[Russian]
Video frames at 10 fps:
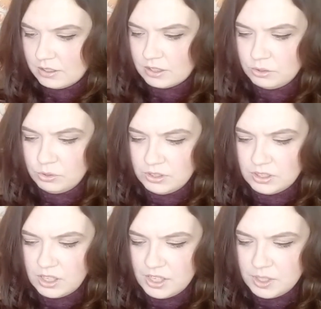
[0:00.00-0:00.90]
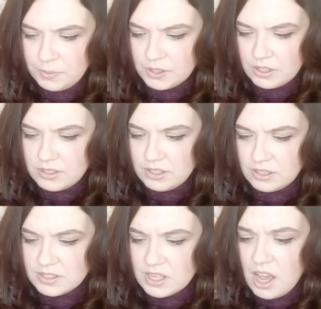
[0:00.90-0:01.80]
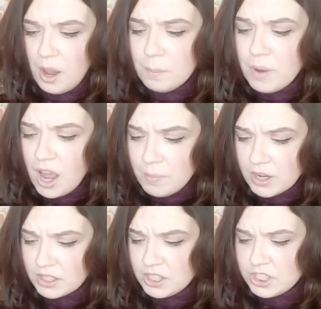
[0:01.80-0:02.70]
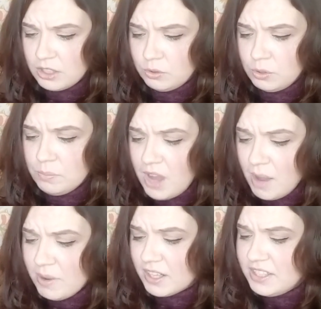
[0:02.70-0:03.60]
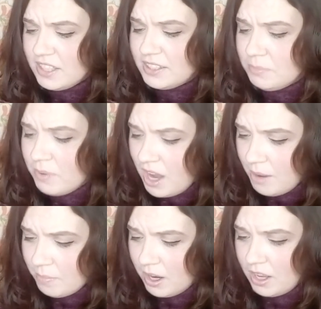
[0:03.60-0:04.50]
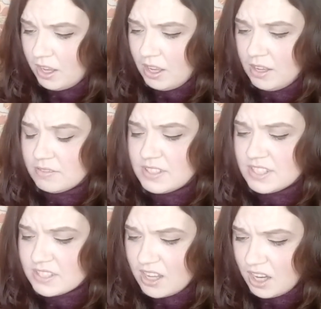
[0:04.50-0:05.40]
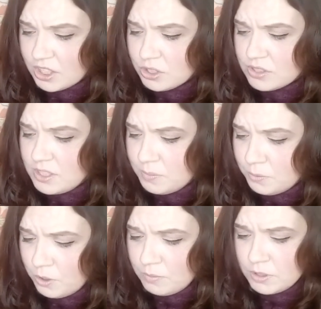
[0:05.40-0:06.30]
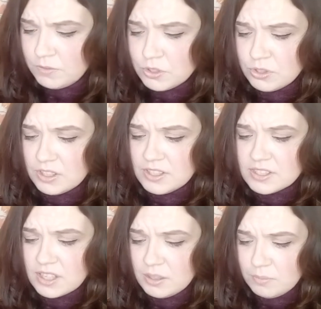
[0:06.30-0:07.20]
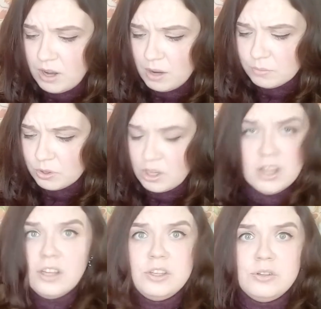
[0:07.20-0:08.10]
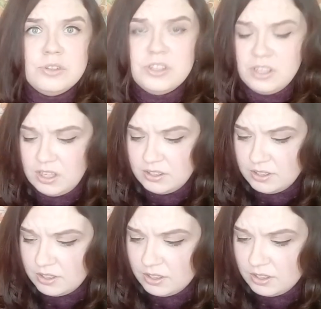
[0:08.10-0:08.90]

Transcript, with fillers: Родное дыхание прекратилось. «Мама!» — кричал он. «Мама! Где ты, мама?» В слезах еще слепой медвежонок искал маму. Ее нет.